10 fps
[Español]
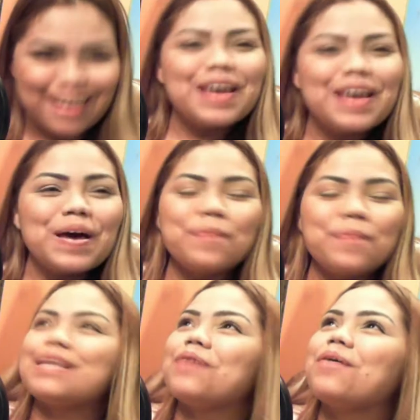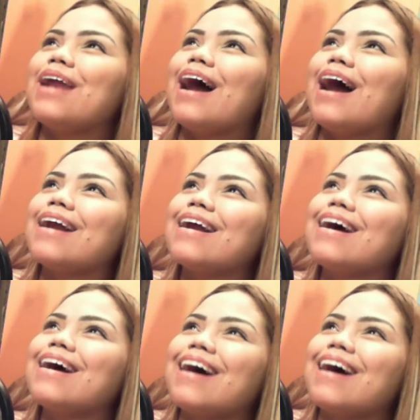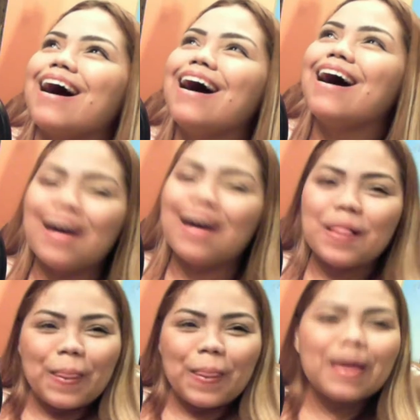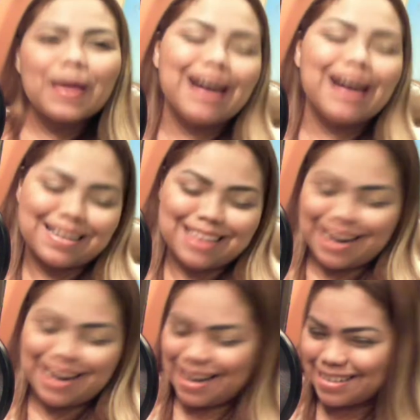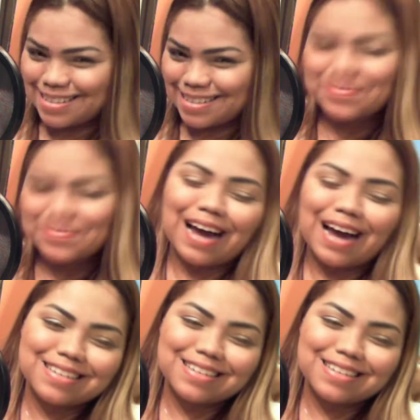Espectacular. Buen, buen, ángulo. Gracias, gracias. Gracias.